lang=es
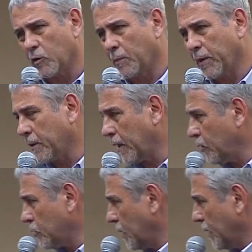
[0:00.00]
de
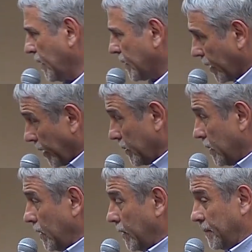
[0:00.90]
privados, y esta
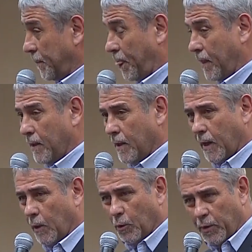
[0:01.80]
Argentina,
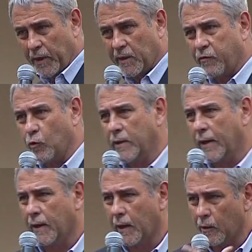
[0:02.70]
que vos viniste a
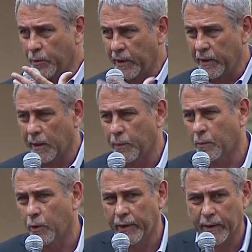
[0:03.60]
fundar, que nos viniste a
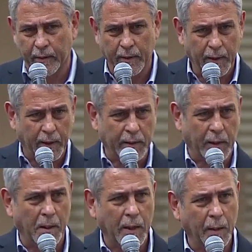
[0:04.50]
proponer que
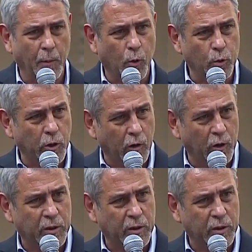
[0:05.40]
trabajemos junto con los